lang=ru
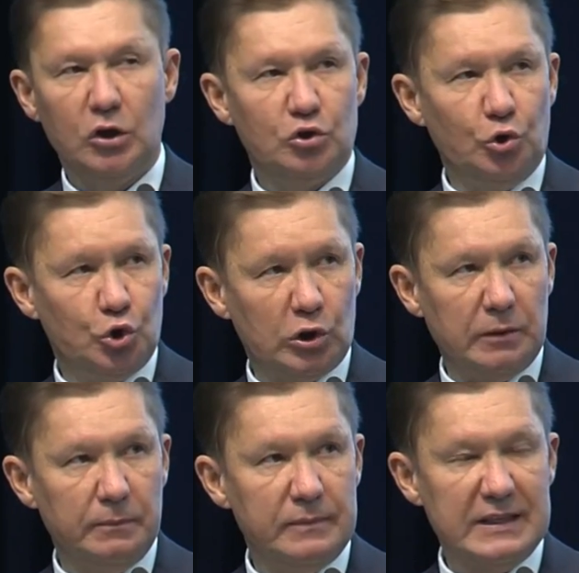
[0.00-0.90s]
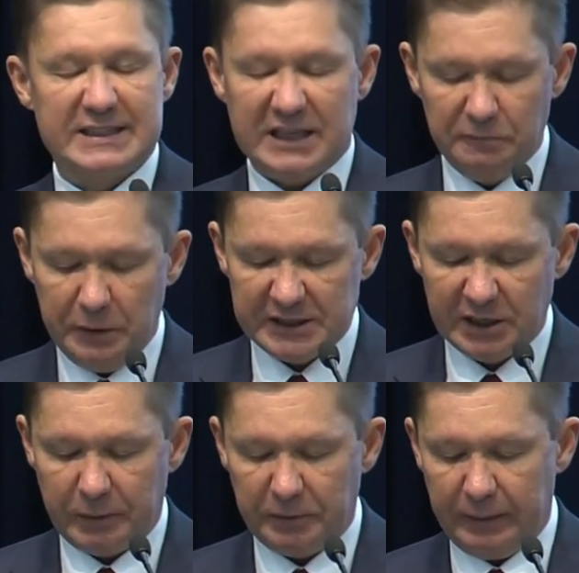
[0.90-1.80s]
С учетом
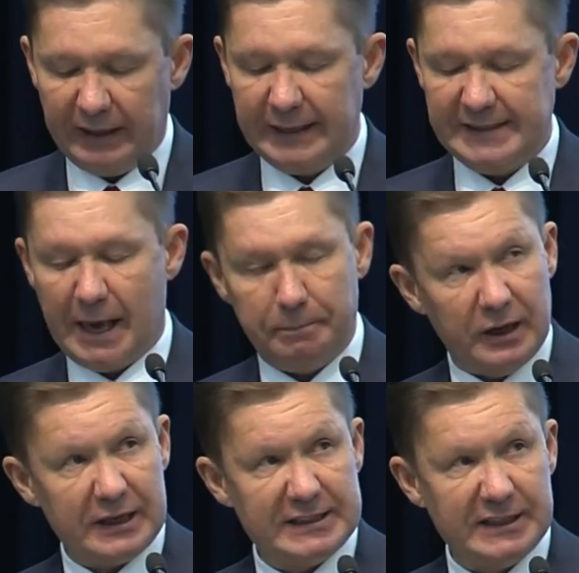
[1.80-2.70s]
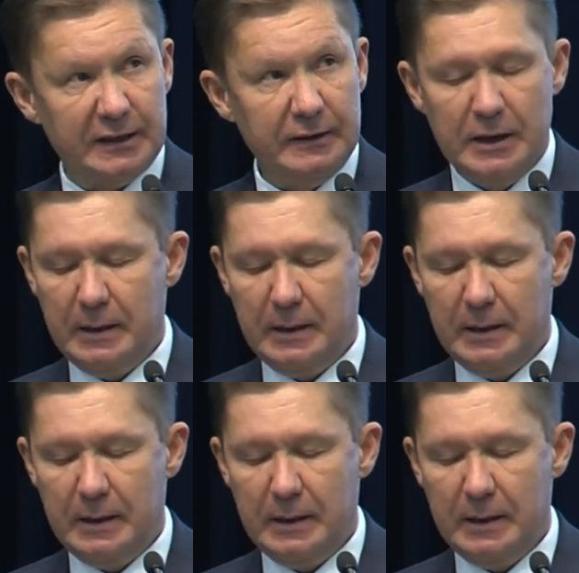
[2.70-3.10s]
совместных предприятий и операций